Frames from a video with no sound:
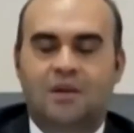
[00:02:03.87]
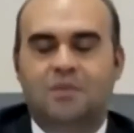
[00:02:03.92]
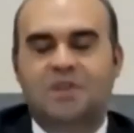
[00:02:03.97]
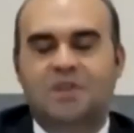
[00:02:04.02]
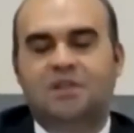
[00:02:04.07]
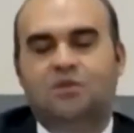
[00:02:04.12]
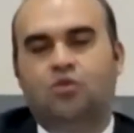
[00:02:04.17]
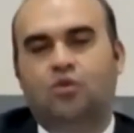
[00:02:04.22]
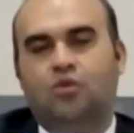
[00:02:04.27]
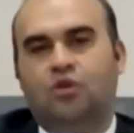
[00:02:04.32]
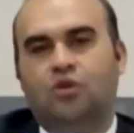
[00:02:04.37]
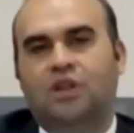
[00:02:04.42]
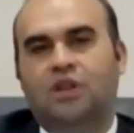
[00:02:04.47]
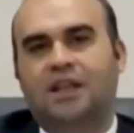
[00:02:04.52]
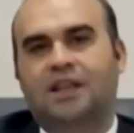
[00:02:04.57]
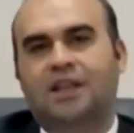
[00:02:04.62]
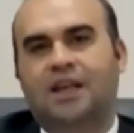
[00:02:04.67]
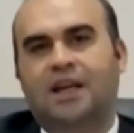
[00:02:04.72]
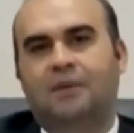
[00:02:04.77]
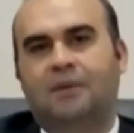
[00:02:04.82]
Biz
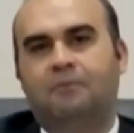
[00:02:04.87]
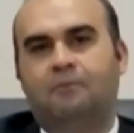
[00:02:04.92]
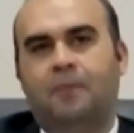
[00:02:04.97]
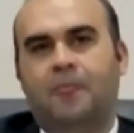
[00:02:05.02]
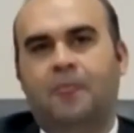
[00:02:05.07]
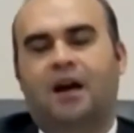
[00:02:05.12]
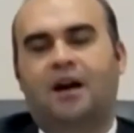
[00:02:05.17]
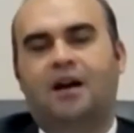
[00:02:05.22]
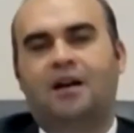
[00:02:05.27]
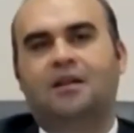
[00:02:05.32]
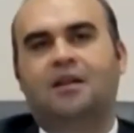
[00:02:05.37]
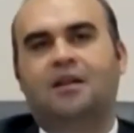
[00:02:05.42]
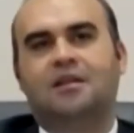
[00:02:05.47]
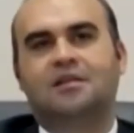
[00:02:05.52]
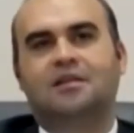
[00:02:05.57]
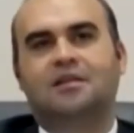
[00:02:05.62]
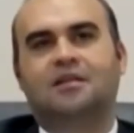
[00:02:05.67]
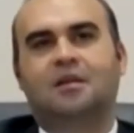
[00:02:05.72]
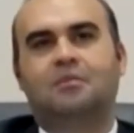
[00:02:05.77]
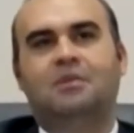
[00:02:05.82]
Türkiye'de hali
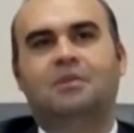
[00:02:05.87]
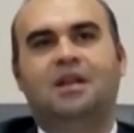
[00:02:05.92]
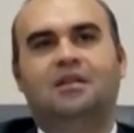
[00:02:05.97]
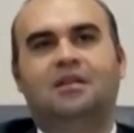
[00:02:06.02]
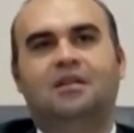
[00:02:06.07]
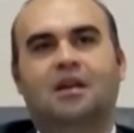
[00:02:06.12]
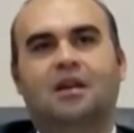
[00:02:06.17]
hazırda milli